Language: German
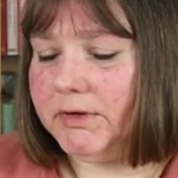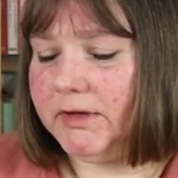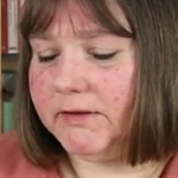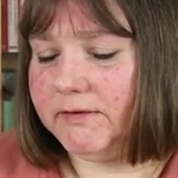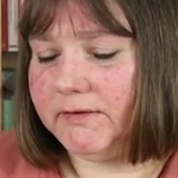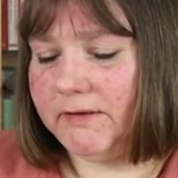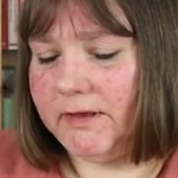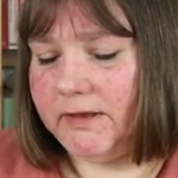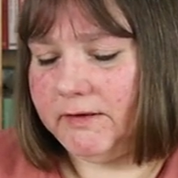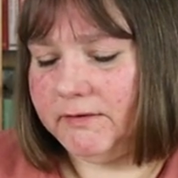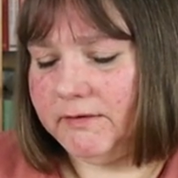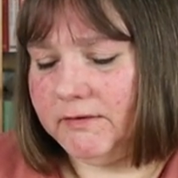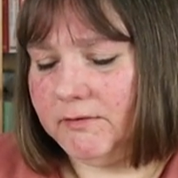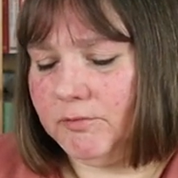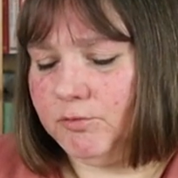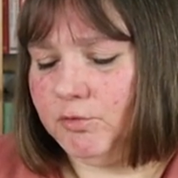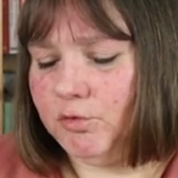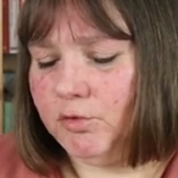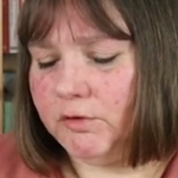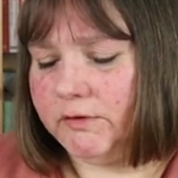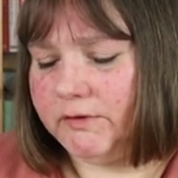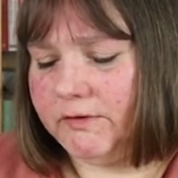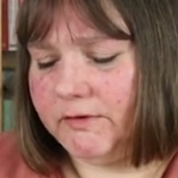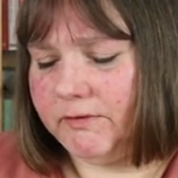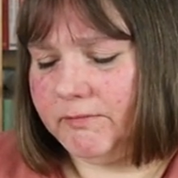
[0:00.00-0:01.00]
das erste
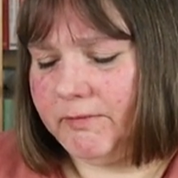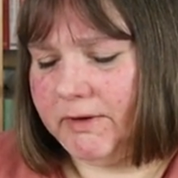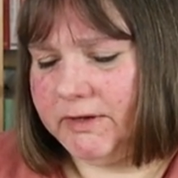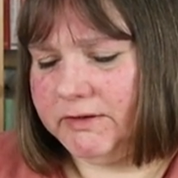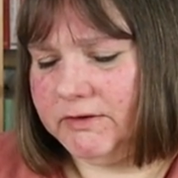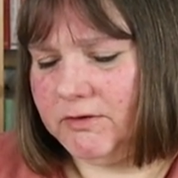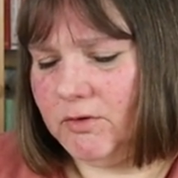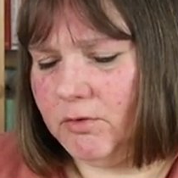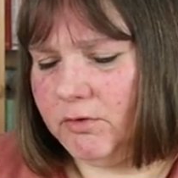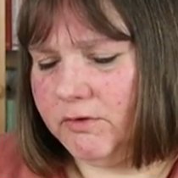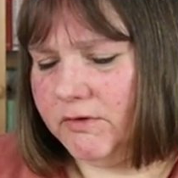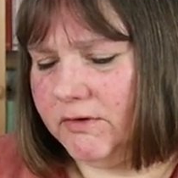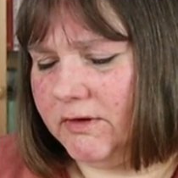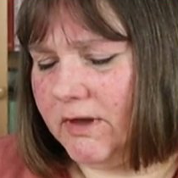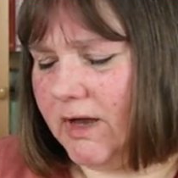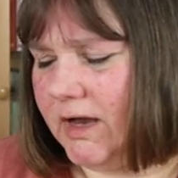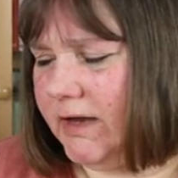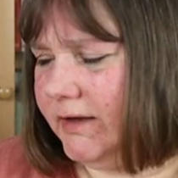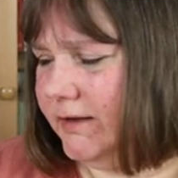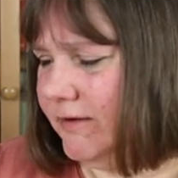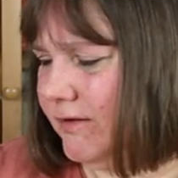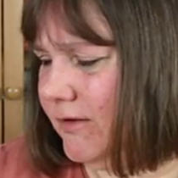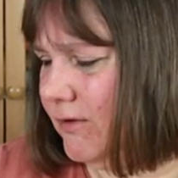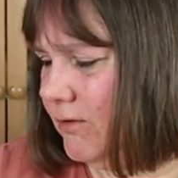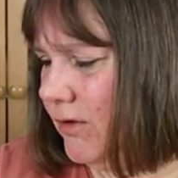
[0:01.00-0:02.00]
Buch ist
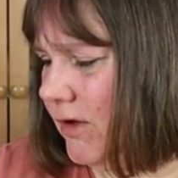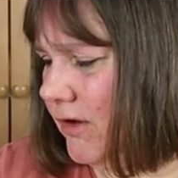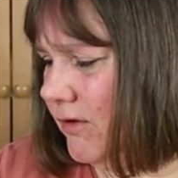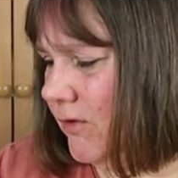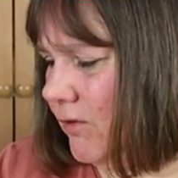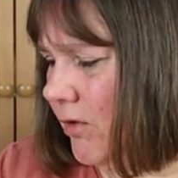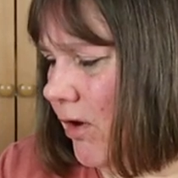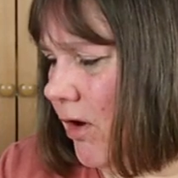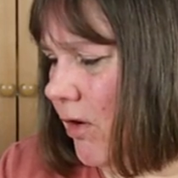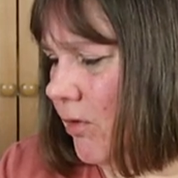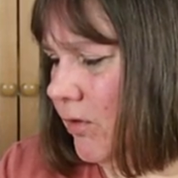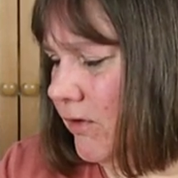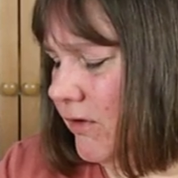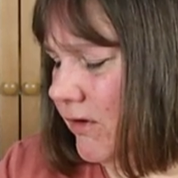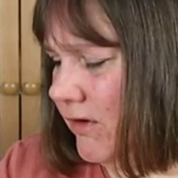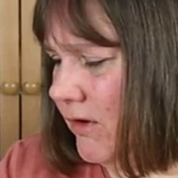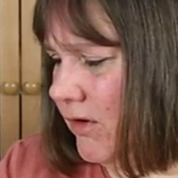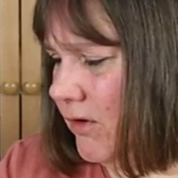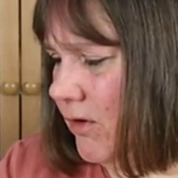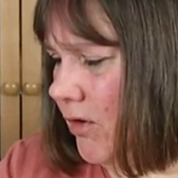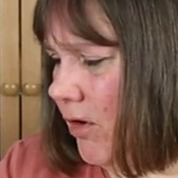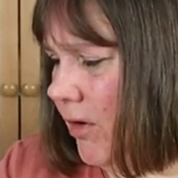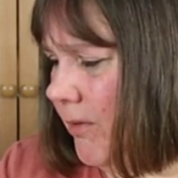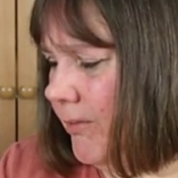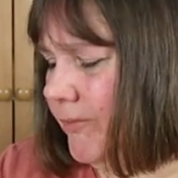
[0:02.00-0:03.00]
2001 oder so
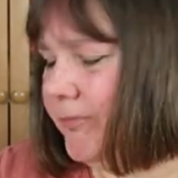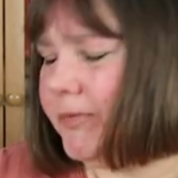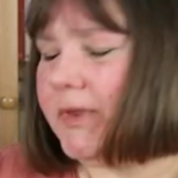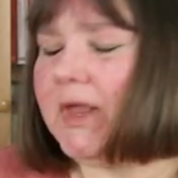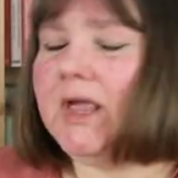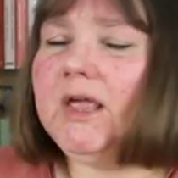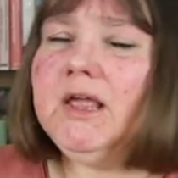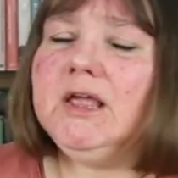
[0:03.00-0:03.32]
rausgekommen.